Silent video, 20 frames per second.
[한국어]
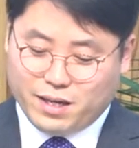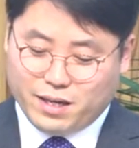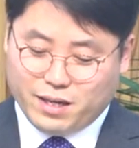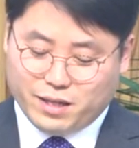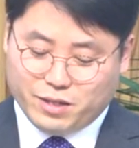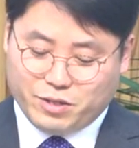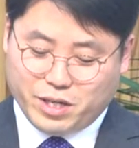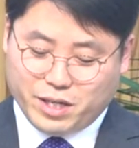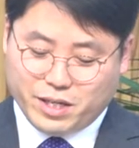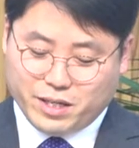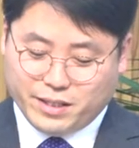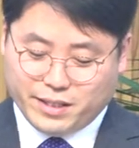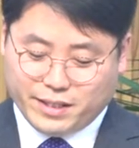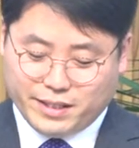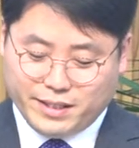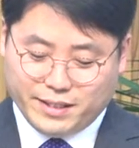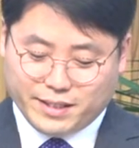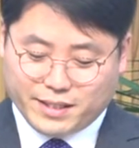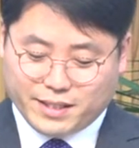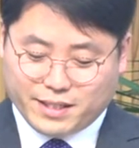
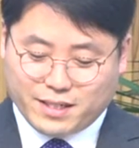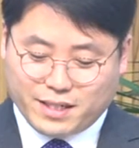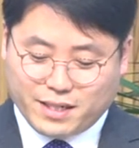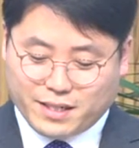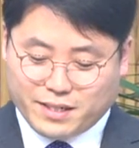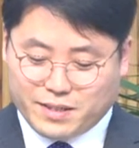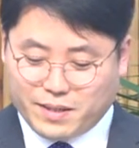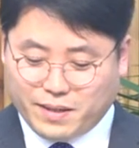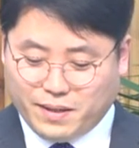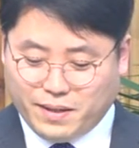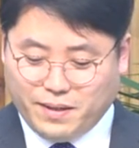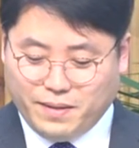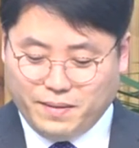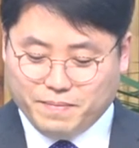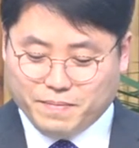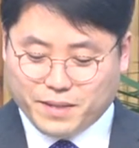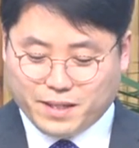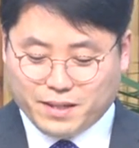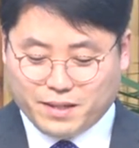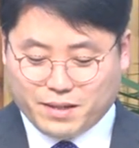책은 그래서
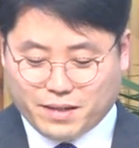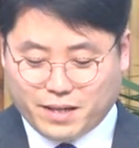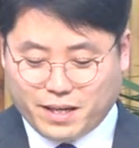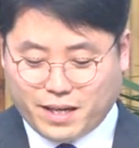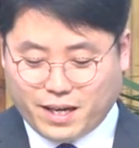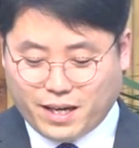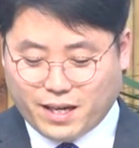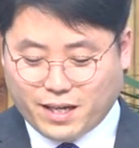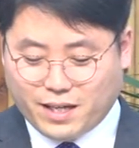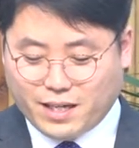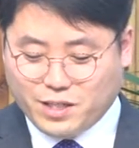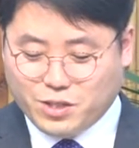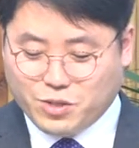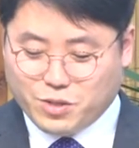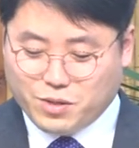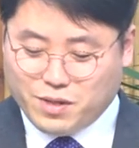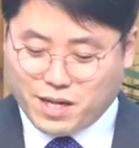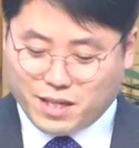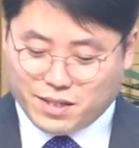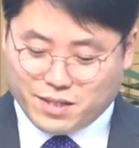그렇게
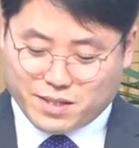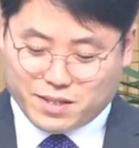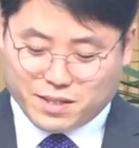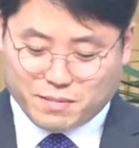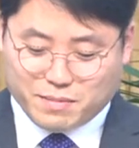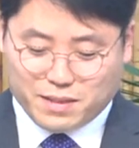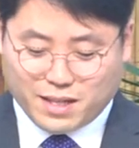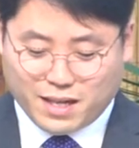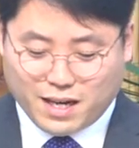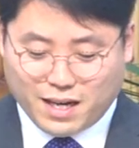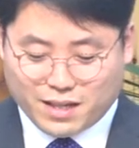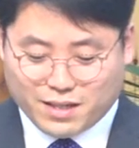기술을 하셨습니다.